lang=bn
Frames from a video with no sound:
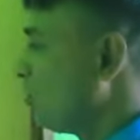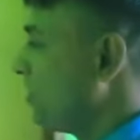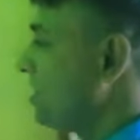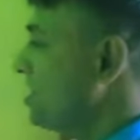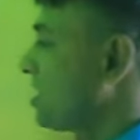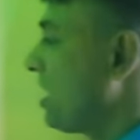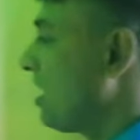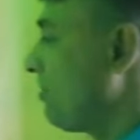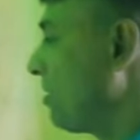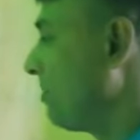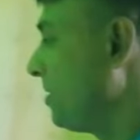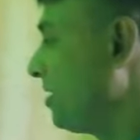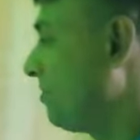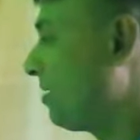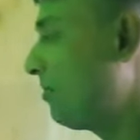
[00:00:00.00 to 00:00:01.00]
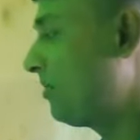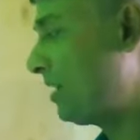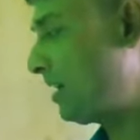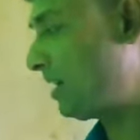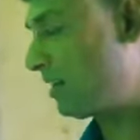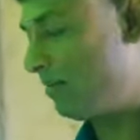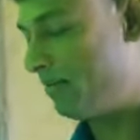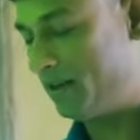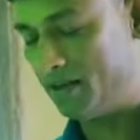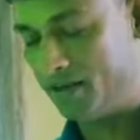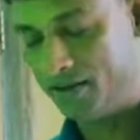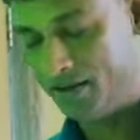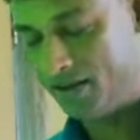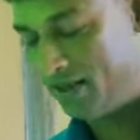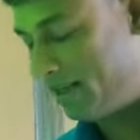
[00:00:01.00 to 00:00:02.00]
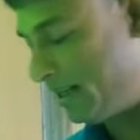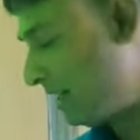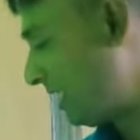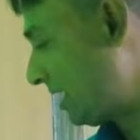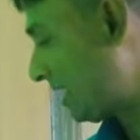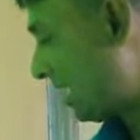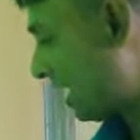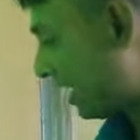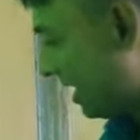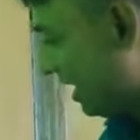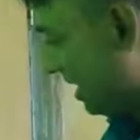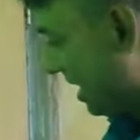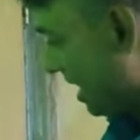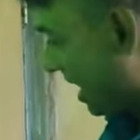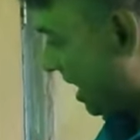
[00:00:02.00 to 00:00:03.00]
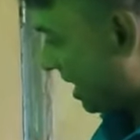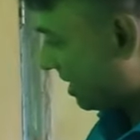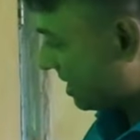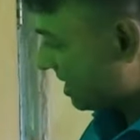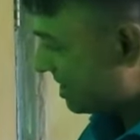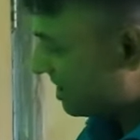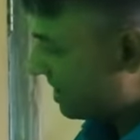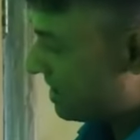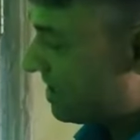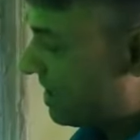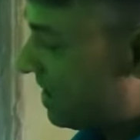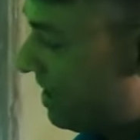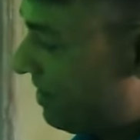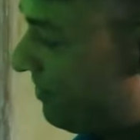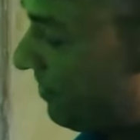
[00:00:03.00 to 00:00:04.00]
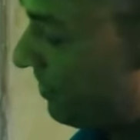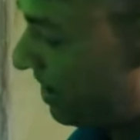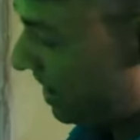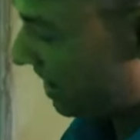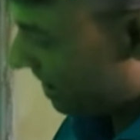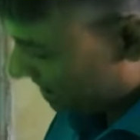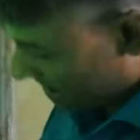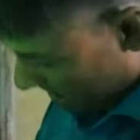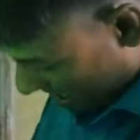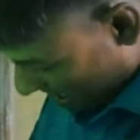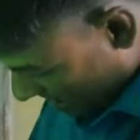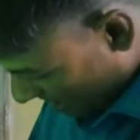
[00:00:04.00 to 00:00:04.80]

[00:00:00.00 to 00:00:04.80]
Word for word: খুবই স্বাভাবিকভাবে লাগাবেন লাগাইলে হাতটা যে জায়গায় পড়ে এইটা